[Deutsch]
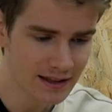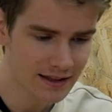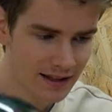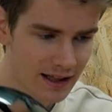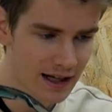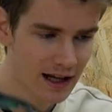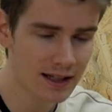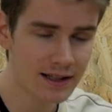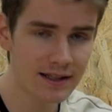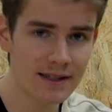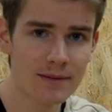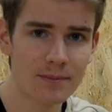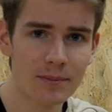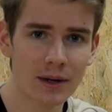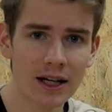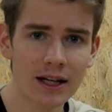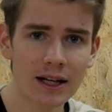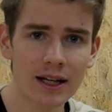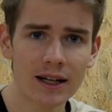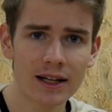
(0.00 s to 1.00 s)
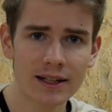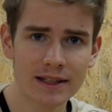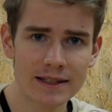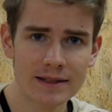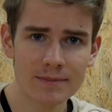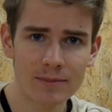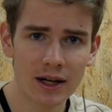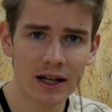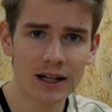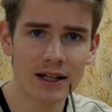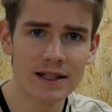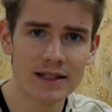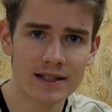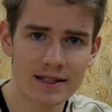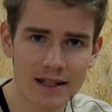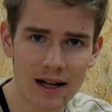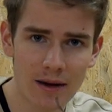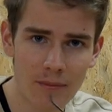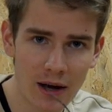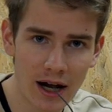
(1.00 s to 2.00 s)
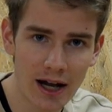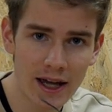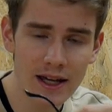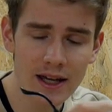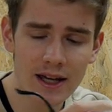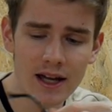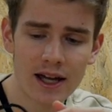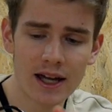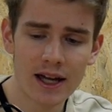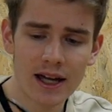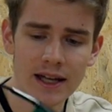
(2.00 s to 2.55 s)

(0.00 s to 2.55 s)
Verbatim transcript: Tragt eine Brille, die Brille ist dabei.